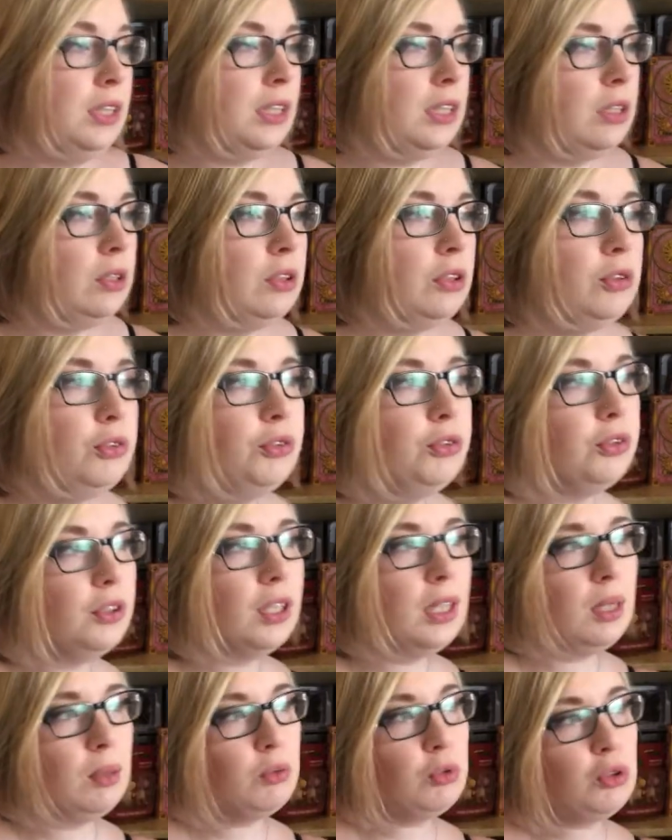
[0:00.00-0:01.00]
Et euh, au fur
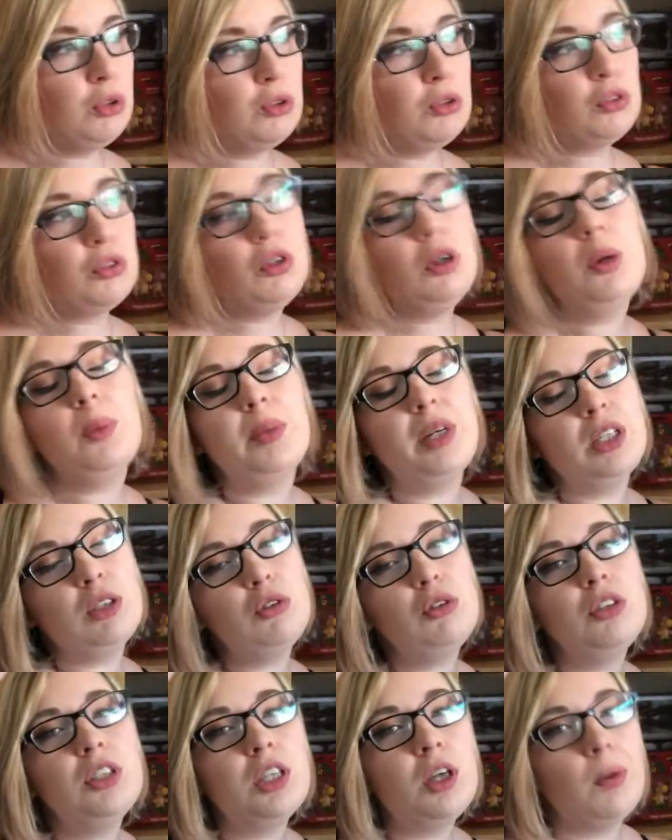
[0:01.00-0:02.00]
et à mesure du temps, bah,
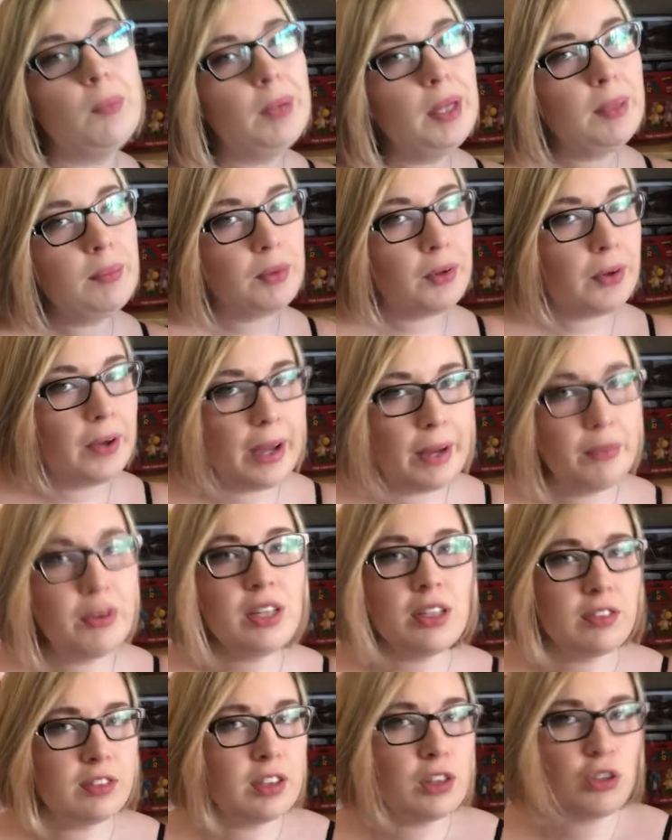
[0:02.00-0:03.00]
tu dis quand même Ah
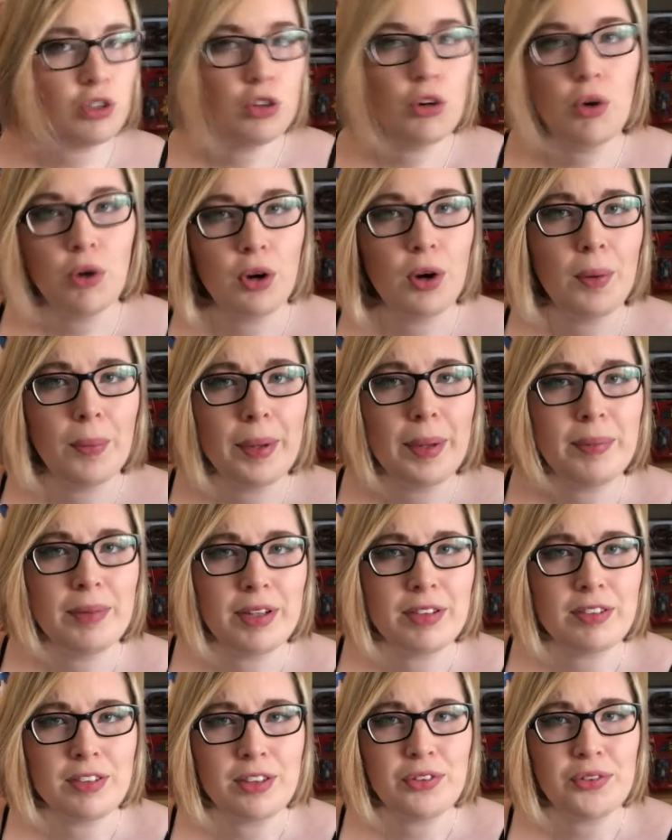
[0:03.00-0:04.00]
ouais, c'est chaud quand même
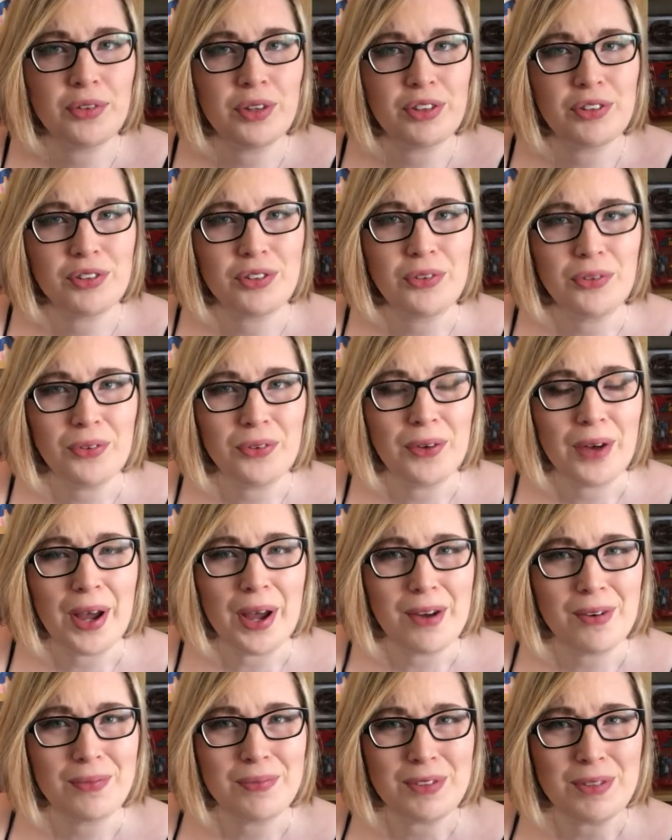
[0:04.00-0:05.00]
la situation,
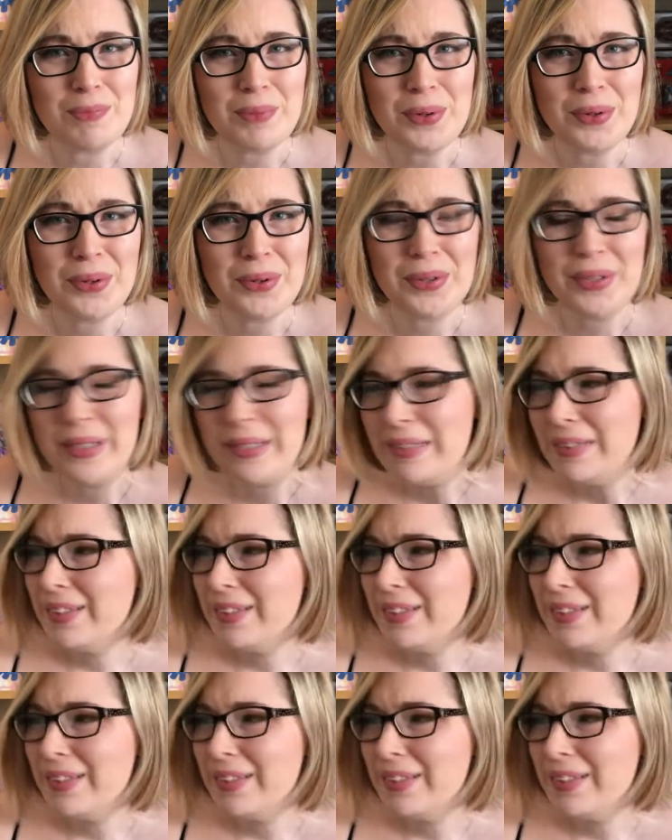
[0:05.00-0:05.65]
un petit peu.